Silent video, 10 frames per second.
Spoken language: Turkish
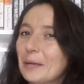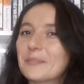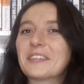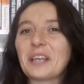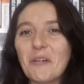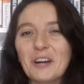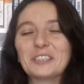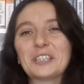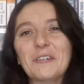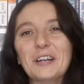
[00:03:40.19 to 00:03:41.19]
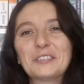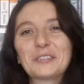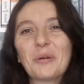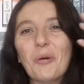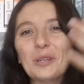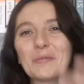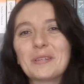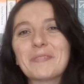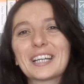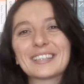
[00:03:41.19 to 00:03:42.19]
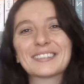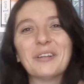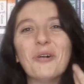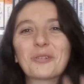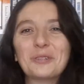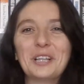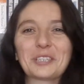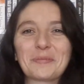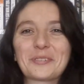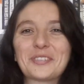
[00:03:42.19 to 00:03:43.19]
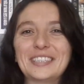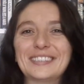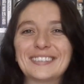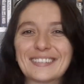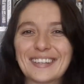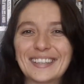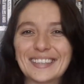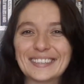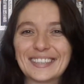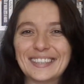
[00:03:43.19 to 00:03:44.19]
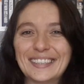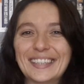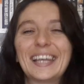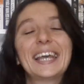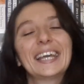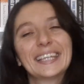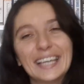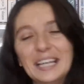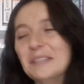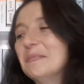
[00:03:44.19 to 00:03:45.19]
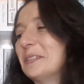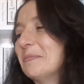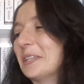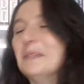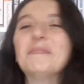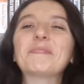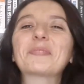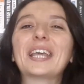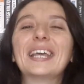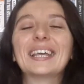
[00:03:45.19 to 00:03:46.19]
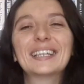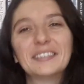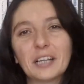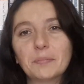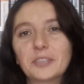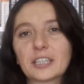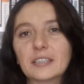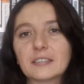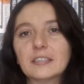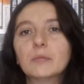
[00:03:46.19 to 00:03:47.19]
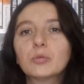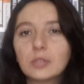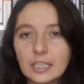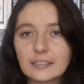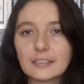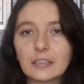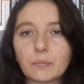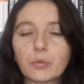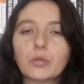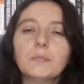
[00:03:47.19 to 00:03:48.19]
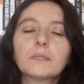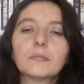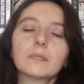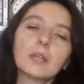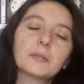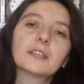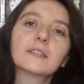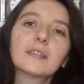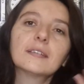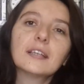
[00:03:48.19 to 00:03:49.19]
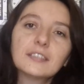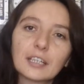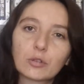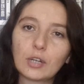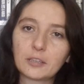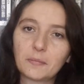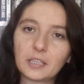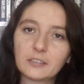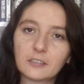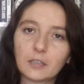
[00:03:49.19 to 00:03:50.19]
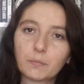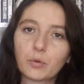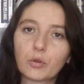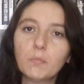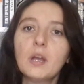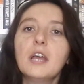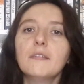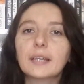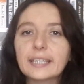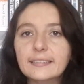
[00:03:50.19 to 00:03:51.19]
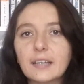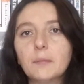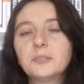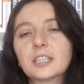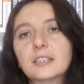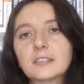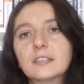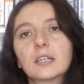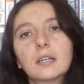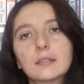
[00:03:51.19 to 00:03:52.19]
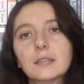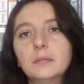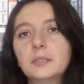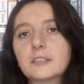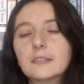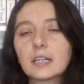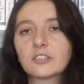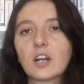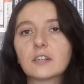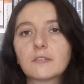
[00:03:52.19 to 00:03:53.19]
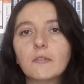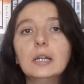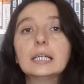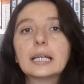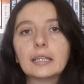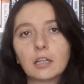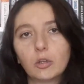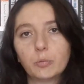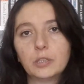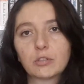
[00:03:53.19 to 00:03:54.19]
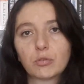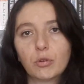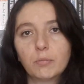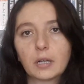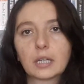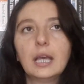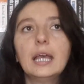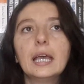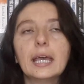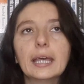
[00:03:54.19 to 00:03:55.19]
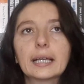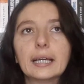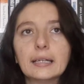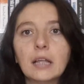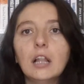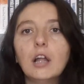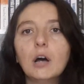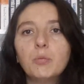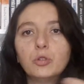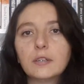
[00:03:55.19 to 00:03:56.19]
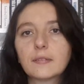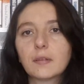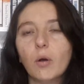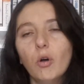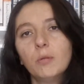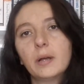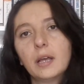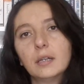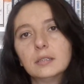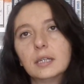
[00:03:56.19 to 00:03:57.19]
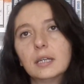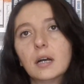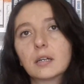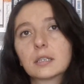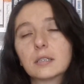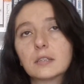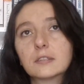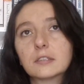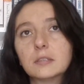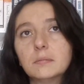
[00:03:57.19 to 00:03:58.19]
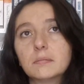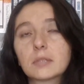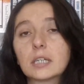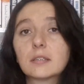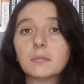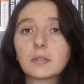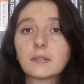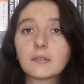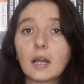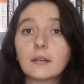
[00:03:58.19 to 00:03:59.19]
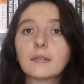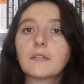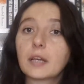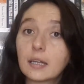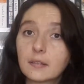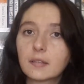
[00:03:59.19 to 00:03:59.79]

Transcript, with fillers: hepsi yavaş yavaş olabilmek adına olgunlaşma sürecinde sadece. Gelelim şimdi kitap çekilişine. Bunu ne için yapıyorum? Tabii ki size teşekkür etmek için yapıyorum. Ve kitap çekilişine katılım için tek şartım var kanal abonesi olmak. E, kanal abonesi olmayan e, arkadaşlarım katılmak isterse ve